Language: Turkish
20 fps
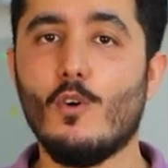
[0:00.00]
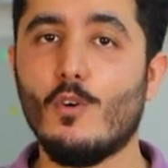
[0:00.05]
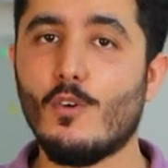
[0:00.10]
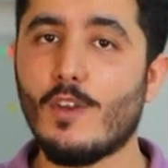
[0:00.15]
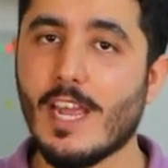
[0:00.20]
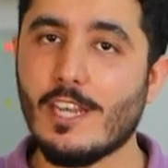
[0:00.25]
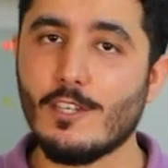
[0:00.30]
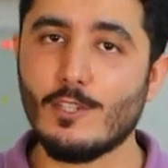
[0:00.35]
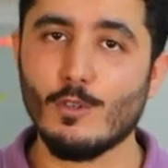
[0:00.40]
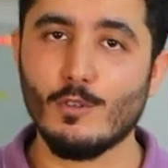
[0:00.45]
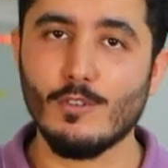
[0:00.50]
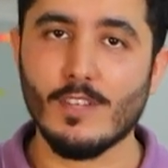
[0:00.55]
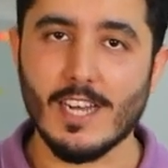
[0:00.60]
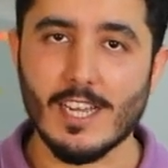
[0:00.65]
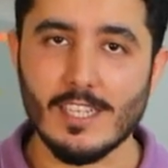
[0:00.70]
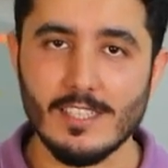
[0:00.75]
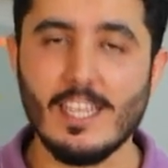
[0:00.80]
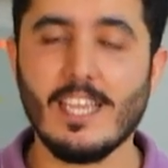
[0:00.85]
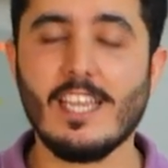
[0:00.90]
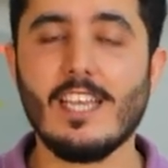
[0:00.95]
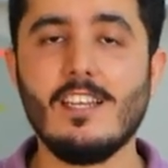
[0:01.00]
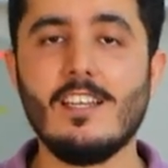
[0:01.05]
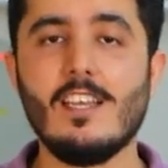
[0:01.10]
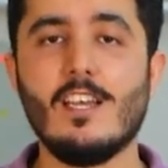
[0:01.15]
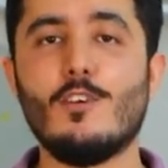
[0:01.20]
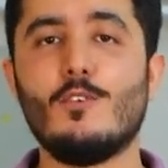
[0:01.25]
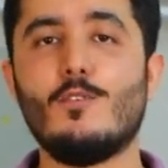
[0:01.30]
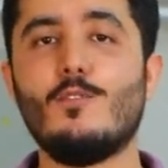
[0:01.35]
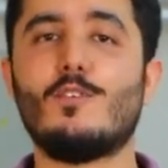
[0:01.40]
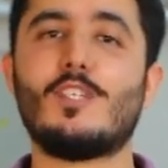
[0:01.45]
öğrenci olarak değil,
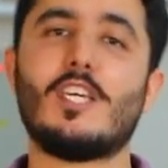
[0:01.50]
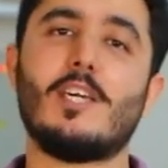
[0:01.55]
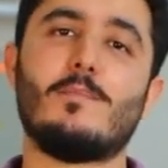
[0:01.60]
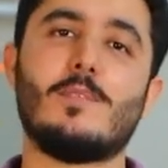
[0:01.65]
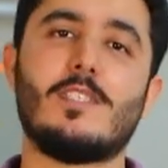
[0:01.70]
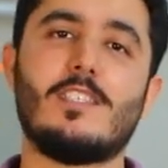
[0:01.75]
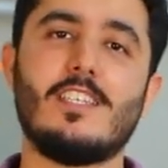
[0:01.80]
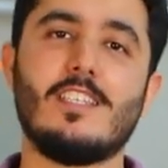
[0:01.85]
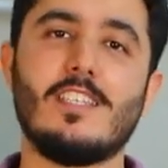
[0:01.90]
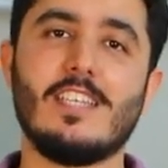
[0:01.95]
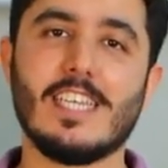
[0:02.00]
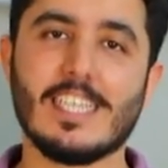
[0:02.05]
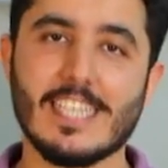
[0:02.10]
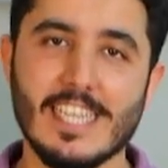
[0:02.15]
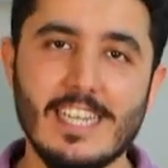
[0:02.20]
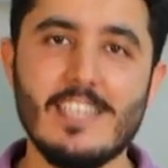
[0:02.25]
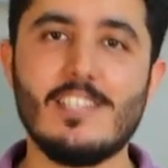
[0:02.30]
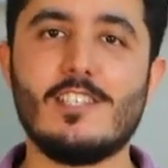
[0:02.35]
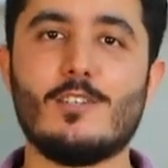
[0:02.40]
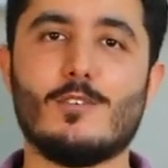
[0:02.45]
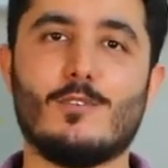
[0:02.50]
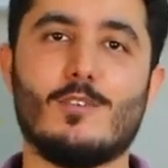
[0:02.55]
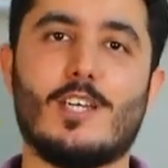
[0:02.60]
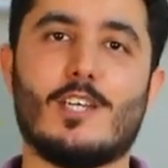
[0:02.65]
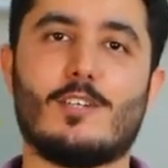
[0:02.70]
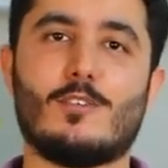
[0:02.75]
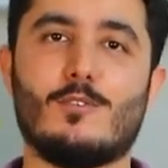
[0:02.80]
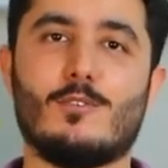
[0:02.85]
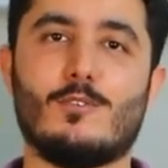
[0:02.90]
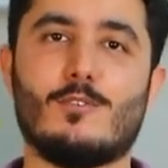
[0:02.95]
ülkemizin geleceği
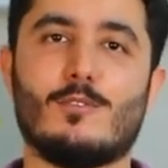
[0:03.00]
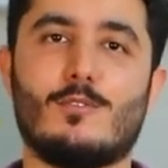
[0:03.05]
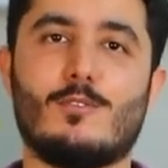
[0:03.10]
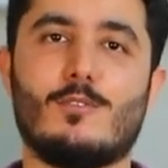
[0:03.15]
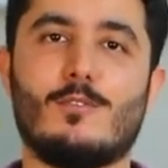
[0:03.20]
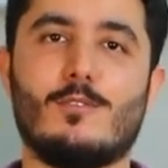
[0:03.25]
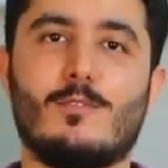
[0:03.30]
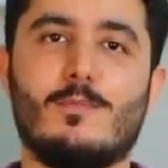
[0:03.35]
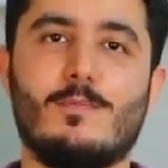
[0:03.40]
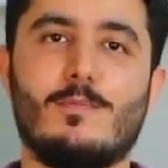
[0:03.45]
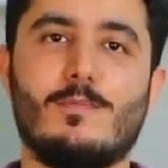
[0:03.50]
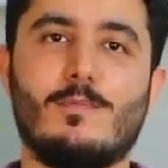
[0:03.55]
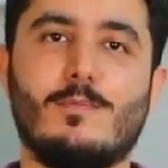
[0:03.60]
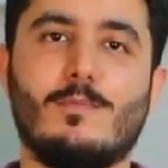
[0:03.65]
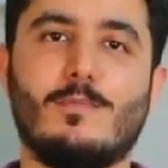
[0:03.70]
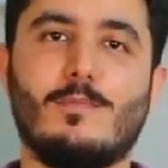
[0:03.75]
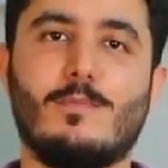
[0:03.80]
olarak görüyoruz.